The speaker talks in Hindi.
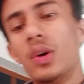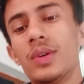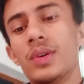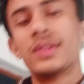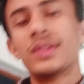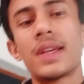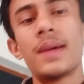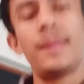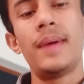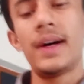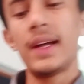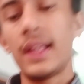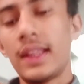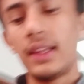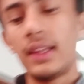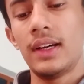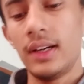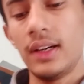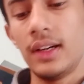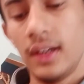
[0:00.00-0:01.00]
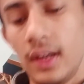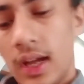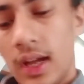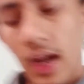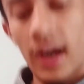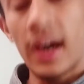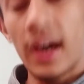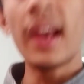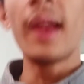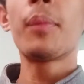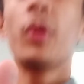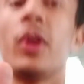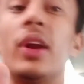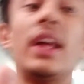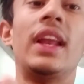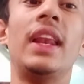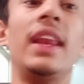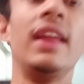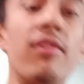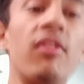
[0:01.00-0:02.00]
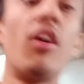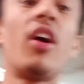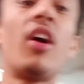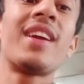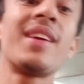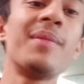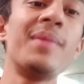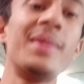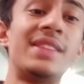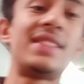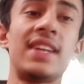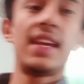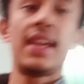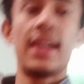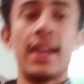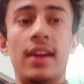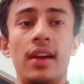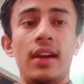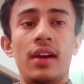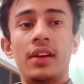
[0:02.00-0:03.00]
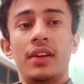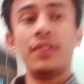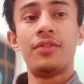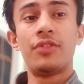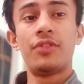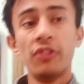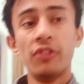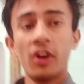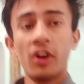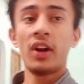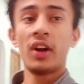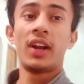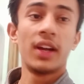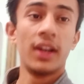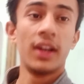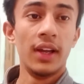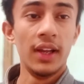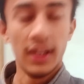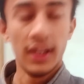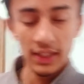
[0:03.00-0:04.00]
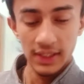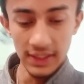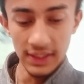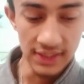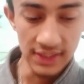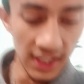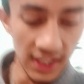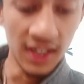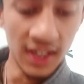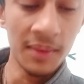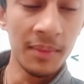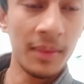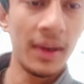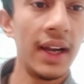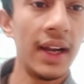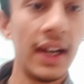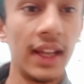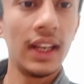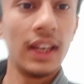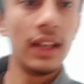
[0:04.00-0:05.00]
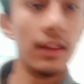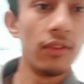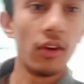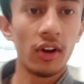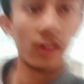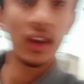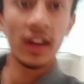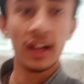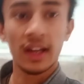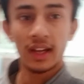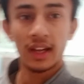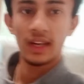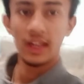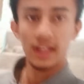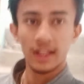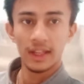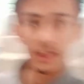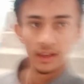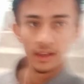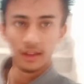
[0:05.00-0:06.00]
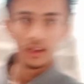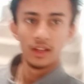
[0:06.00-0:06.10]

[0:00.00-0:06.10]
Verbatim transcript: उसके बाद अगर आपको डेली व्लॉगिंग भी चाहिए इफ़ यू वांट कि शान भाई डेली व्लॉगिंग डाले